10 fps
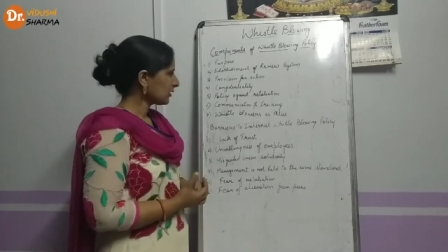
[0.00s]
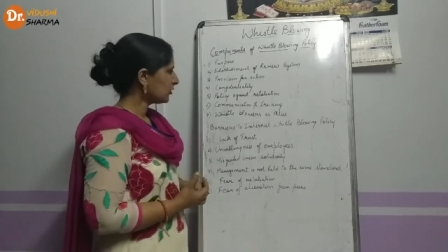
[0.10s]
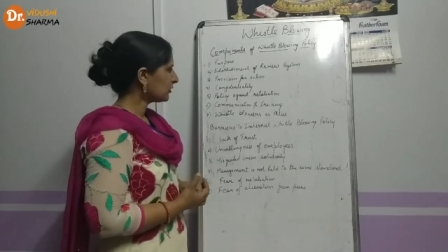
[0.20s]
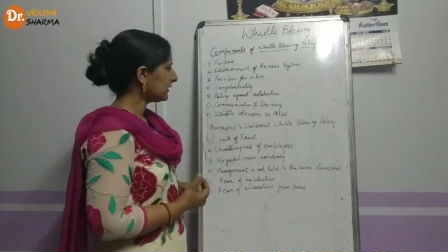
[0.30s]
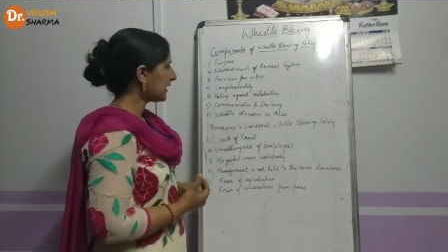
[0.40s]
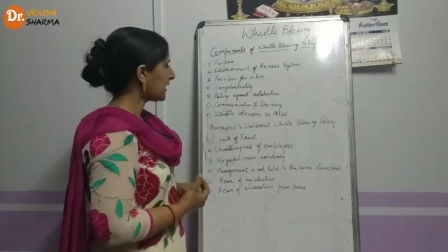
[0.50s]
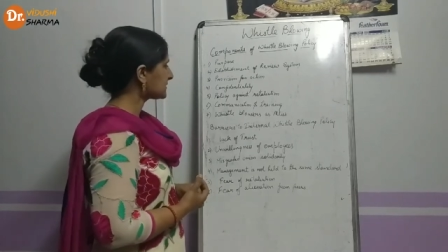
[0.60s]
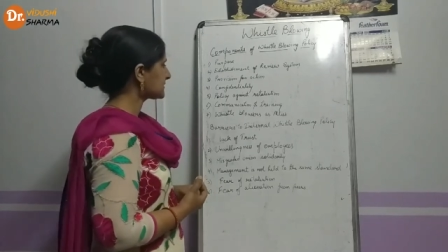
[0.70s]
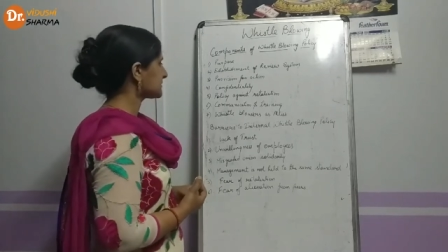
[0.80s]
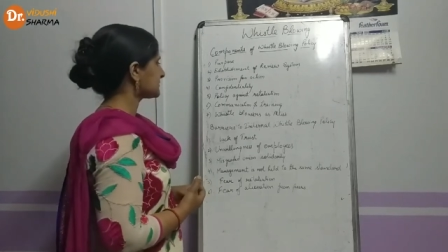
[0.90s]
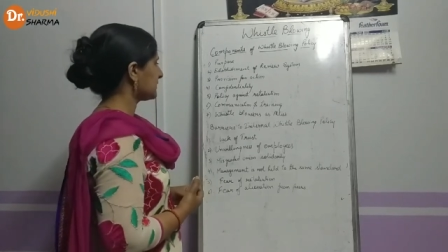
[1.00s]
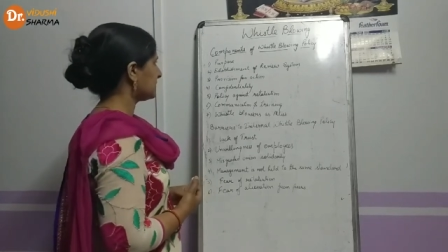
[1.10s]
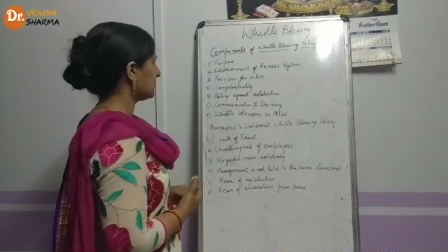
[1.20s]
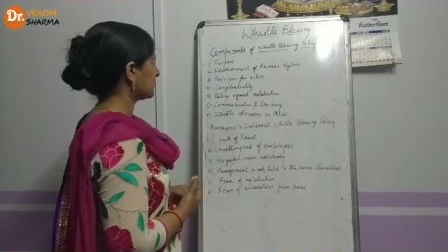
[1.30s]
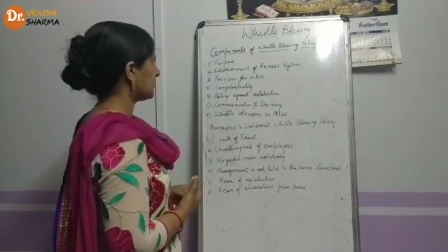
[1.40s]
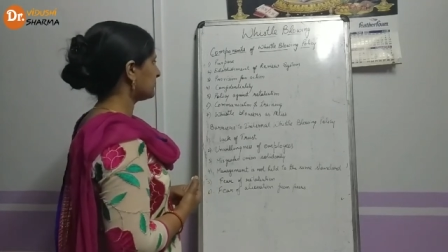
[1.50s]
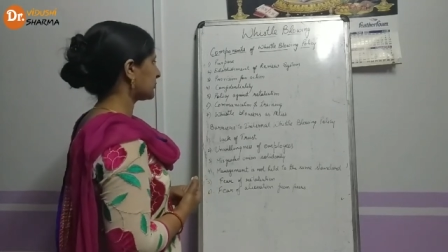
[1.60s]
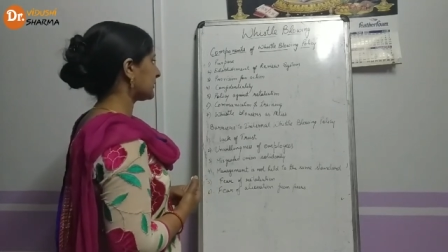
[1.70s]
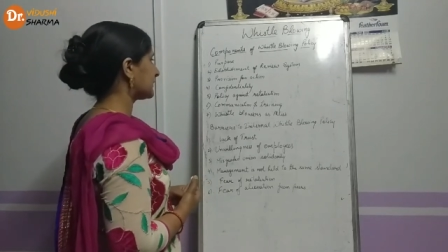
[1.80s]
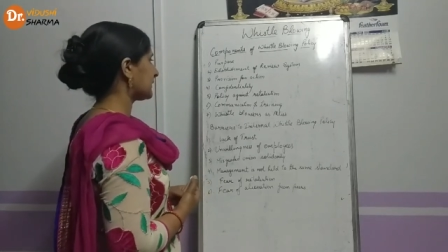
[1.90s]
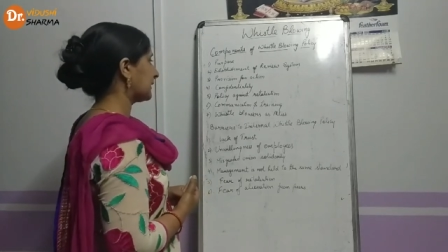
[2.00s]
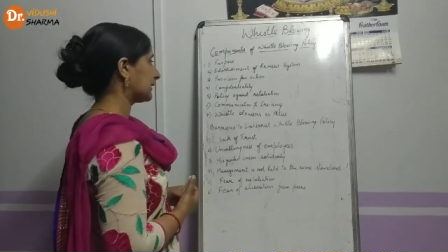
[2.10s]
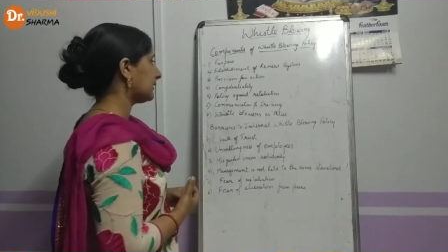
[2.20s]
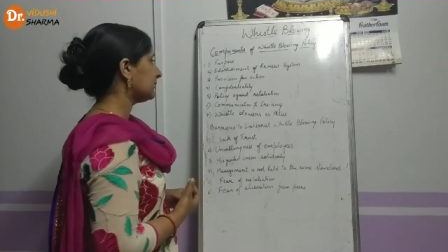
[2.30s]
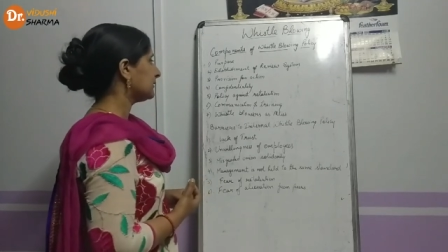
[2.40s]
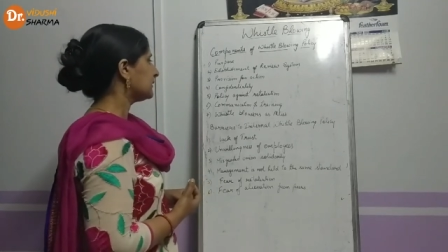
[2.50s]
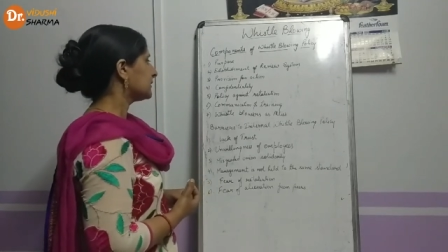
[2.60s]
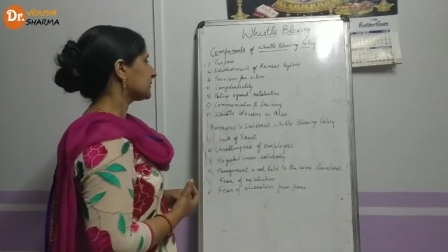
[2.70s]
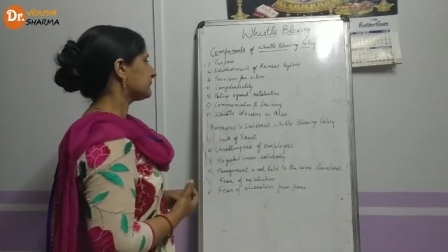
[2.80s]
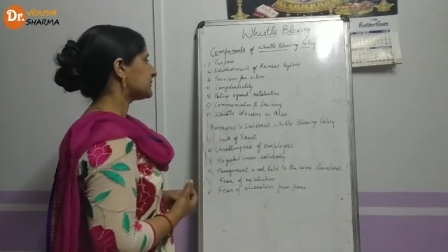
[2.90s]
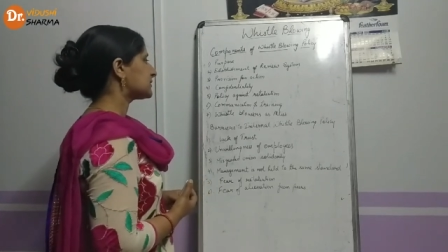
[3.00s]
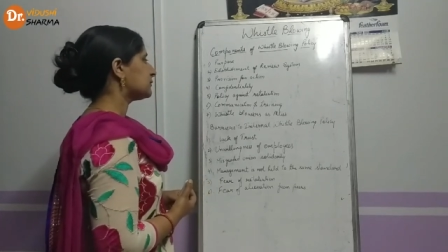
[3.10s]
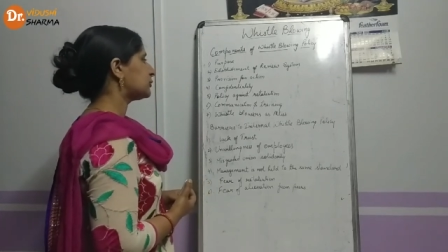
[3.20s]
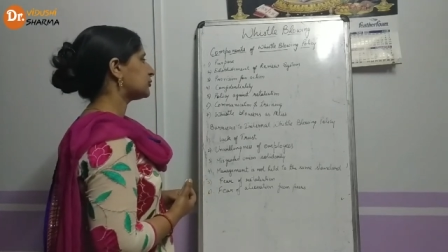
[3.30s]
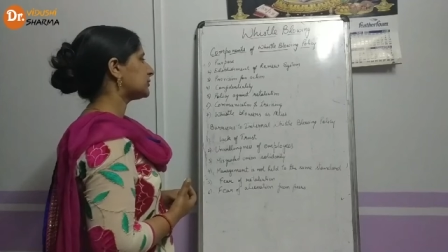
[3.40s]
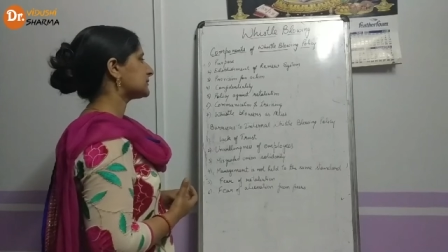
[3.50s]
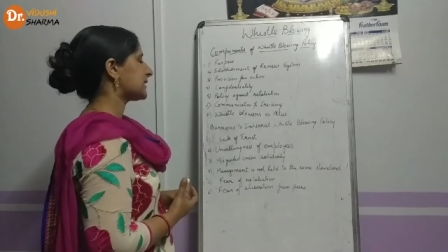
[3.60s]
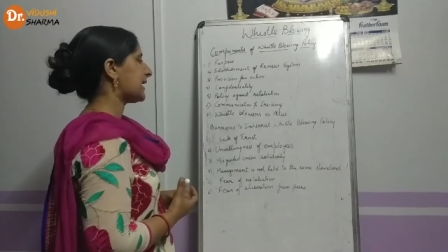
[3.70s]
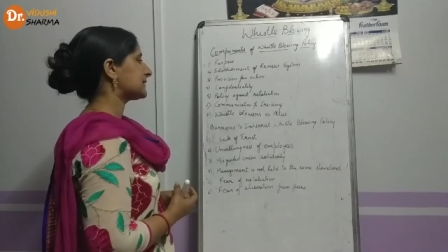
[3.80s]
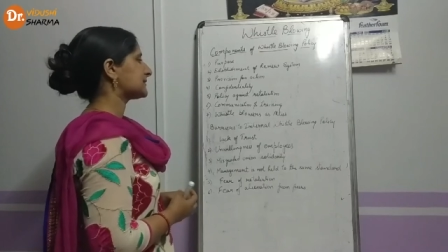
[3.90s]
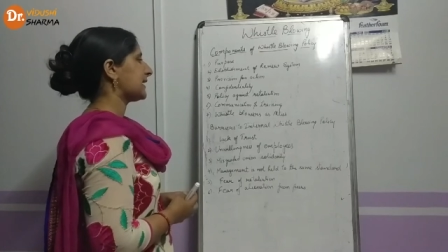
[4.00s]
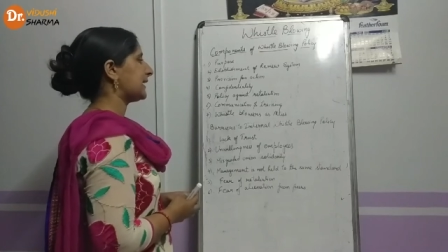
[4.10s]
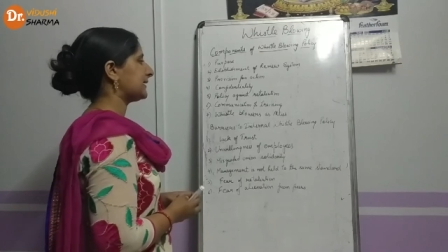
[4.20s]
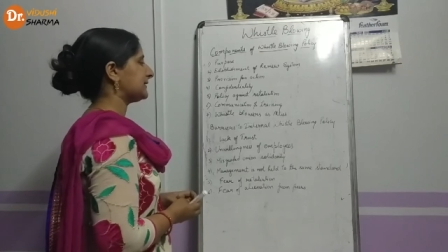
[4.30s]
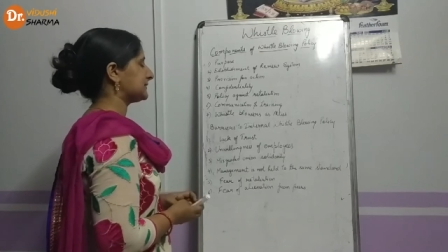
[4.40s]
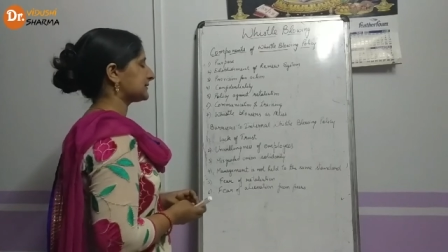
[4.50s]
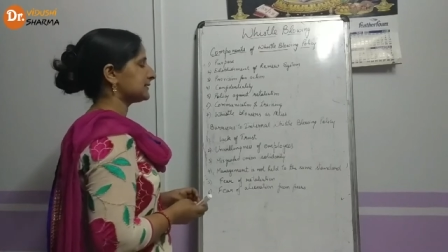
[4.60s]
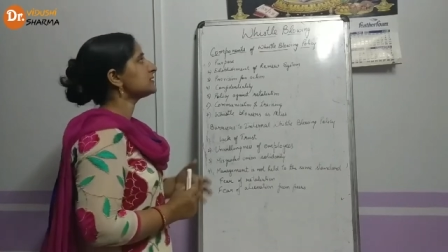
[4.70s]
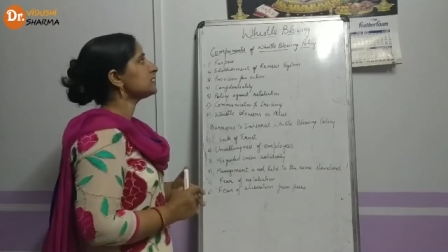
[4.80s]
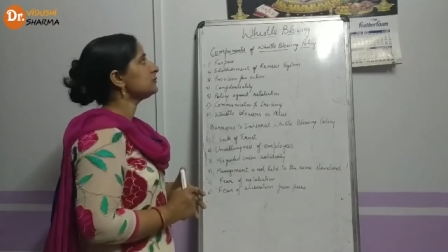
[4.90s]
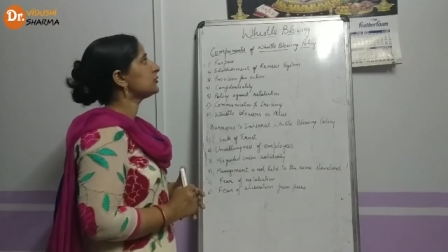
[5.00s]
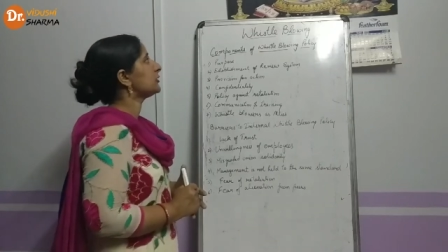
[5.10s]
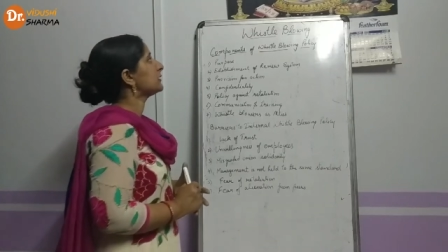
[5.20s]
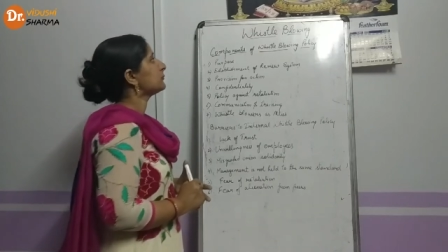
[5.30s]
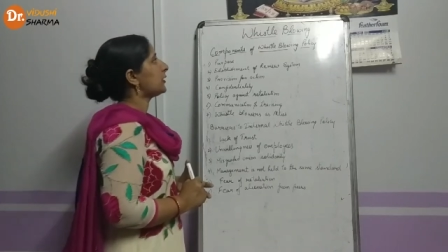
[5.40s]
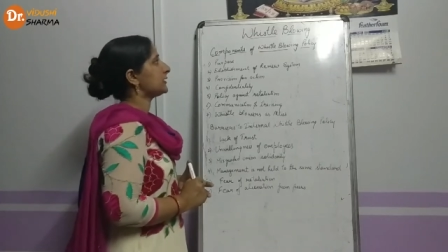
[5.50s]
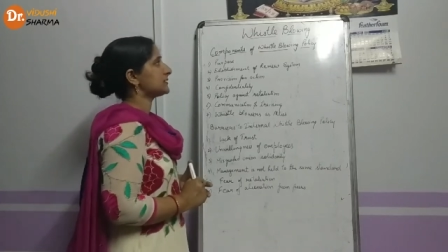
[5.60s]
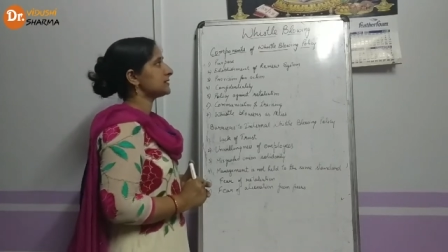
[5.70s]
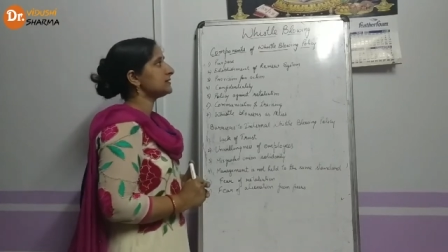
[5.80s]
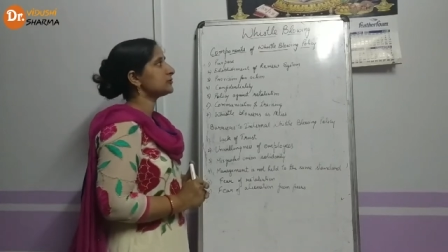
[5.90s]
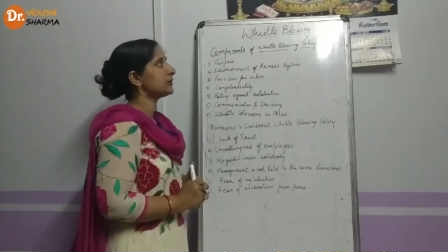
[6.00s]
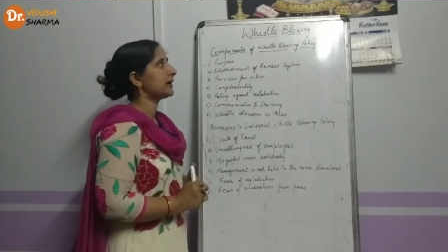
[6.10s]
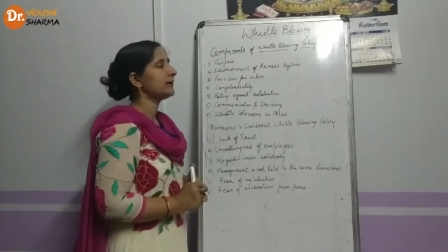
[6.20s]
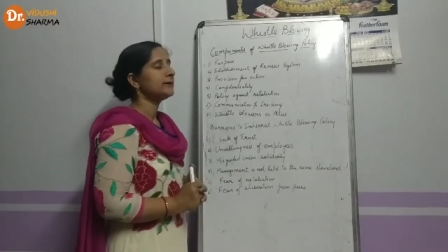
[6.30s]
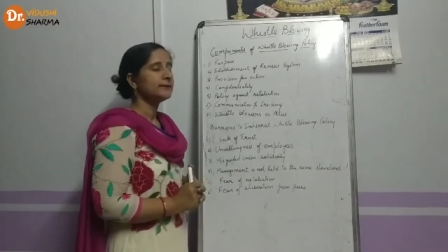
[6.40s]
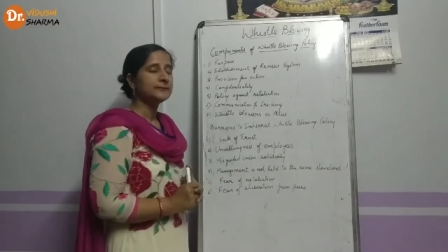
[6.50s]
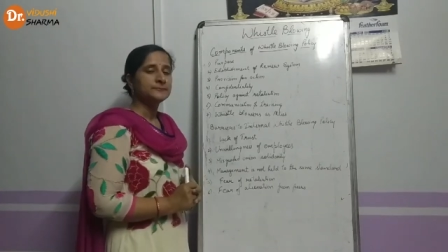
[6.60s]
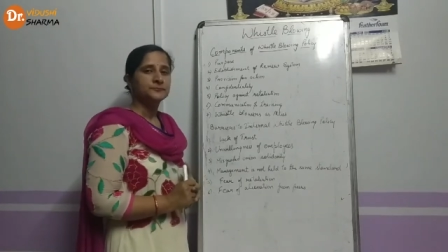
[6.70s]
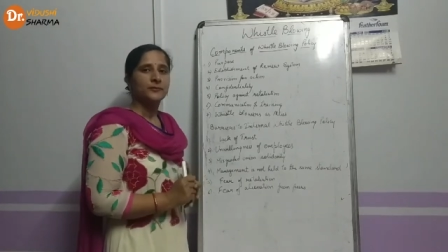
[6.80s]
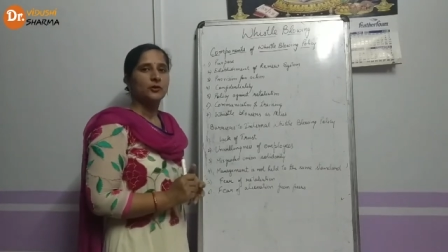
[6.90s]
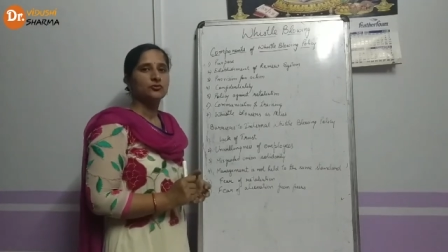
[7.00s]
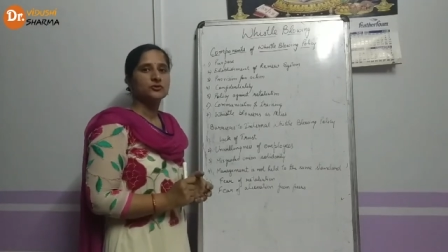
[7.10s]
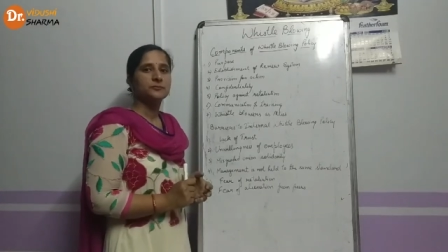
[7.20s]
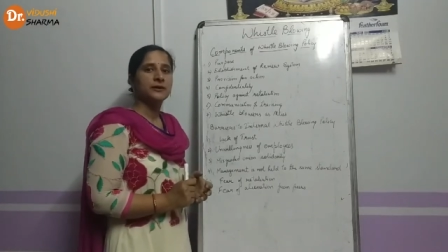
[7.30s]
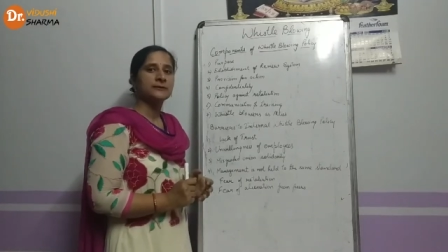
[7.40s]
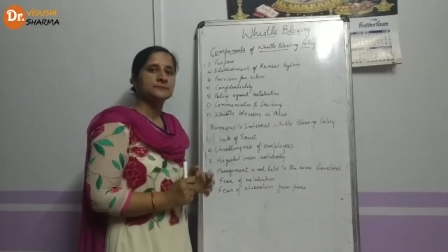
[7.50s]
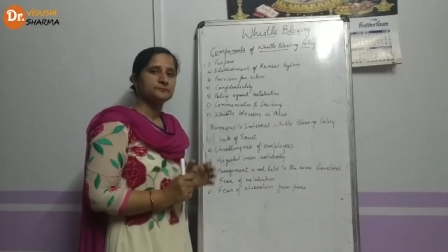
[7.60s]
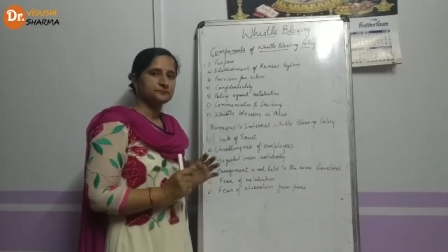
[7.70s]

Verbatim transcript: और लास्ट कंपोनेंट आ गया विसल ब्लोअर्स एज एलिस विसल ब्लोइंग पॉलिसी जो है उसमें